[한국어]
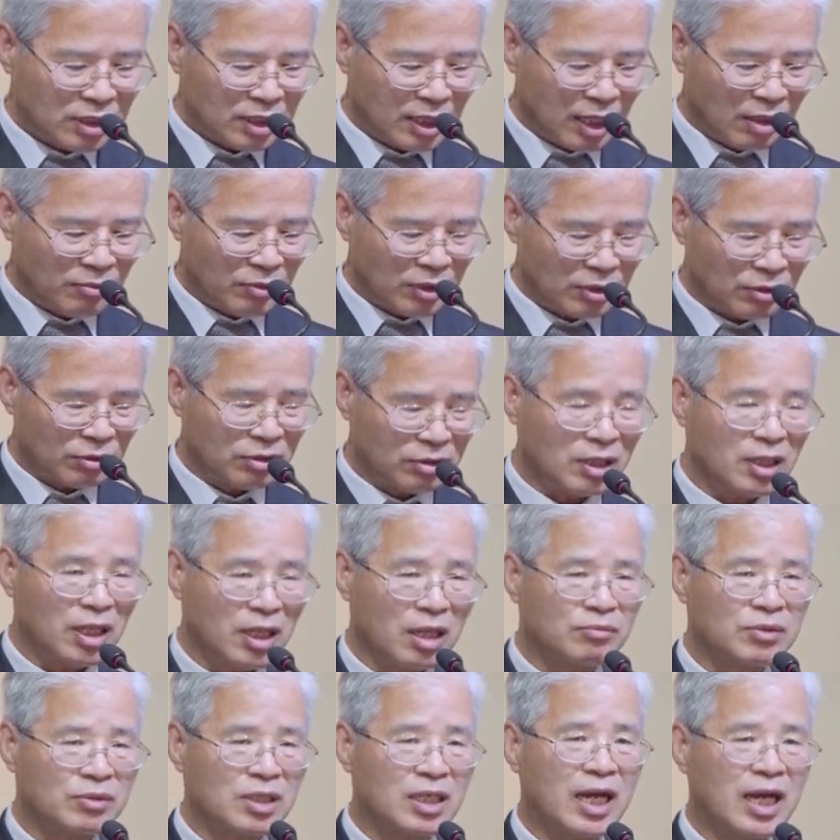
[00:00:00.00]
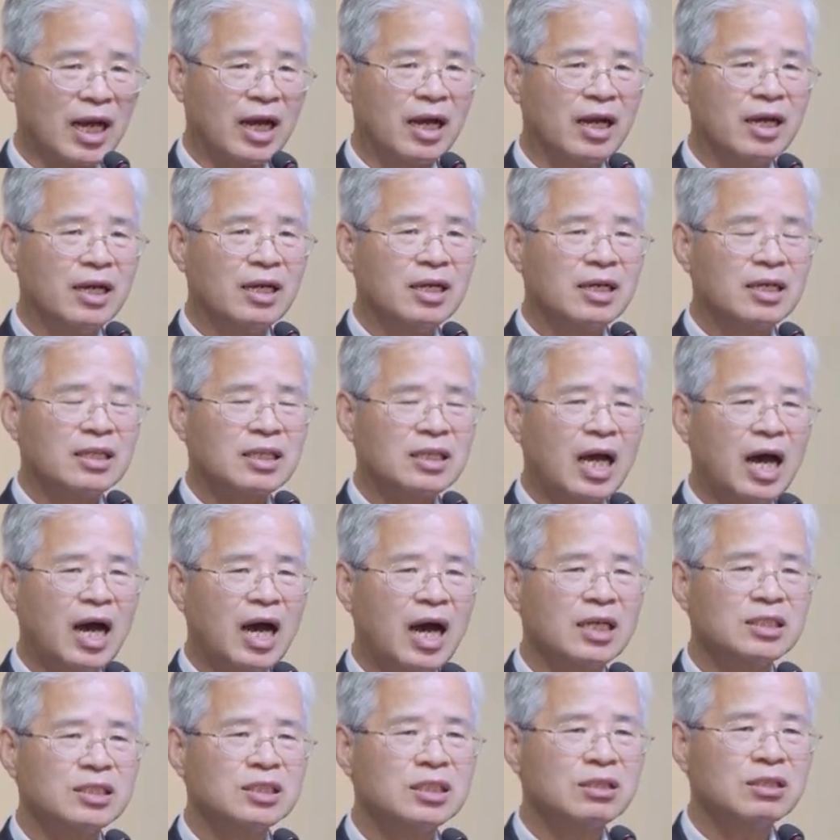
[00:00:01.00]
지나면 어떻게 됩니까?
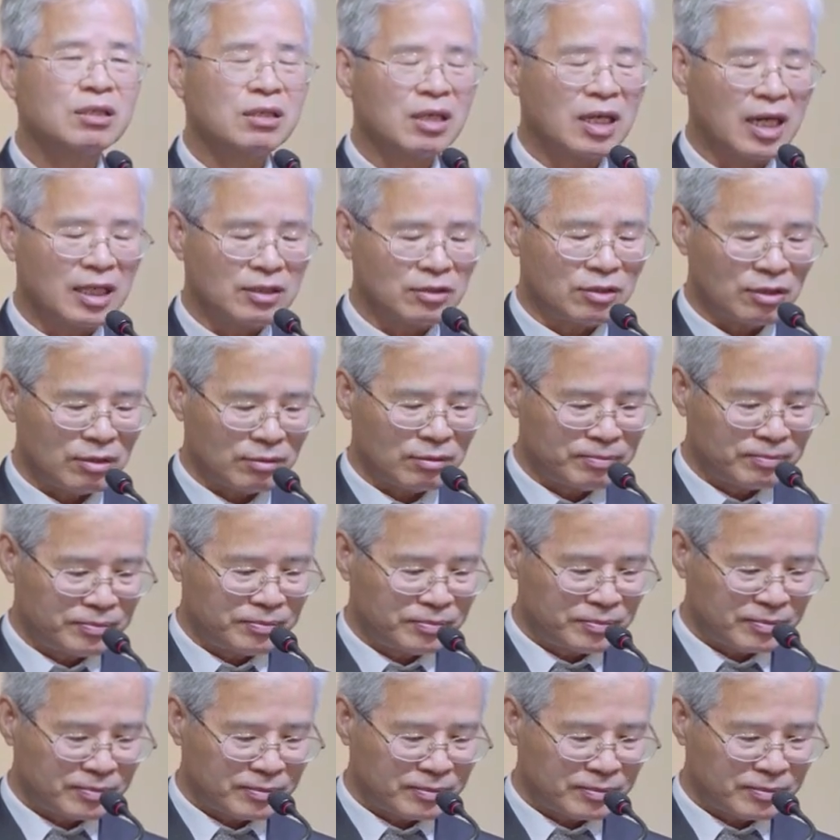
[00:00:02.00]
다 시들어가지요.